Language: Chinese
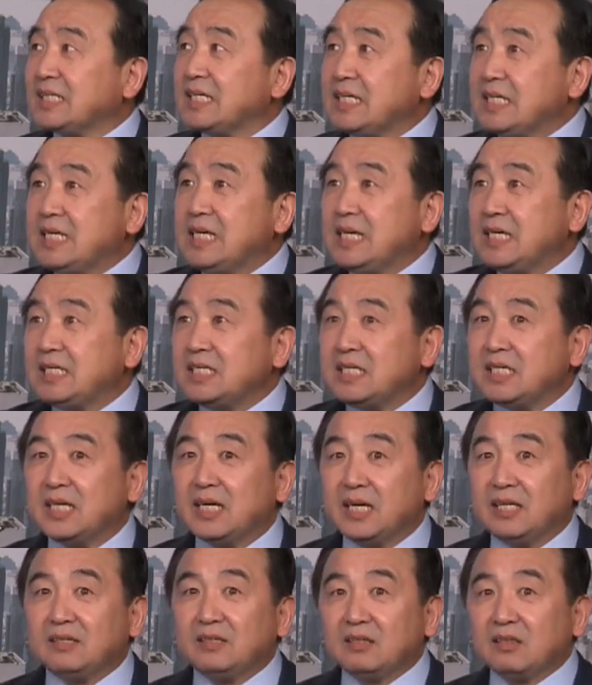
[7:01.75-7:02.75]
的一
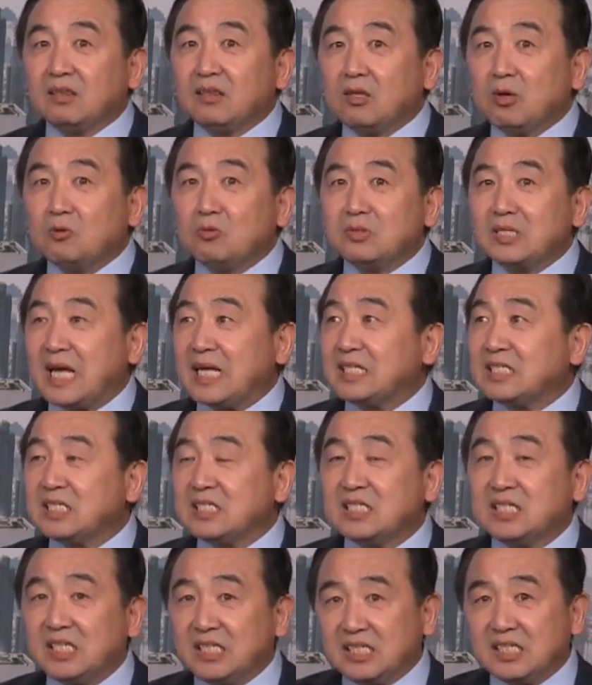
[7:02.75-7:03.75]
切都在
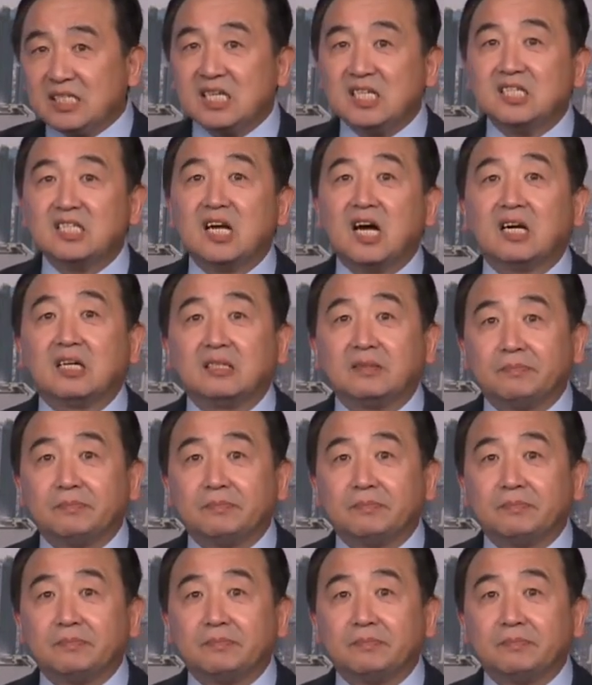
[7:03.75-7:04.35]
自己身上，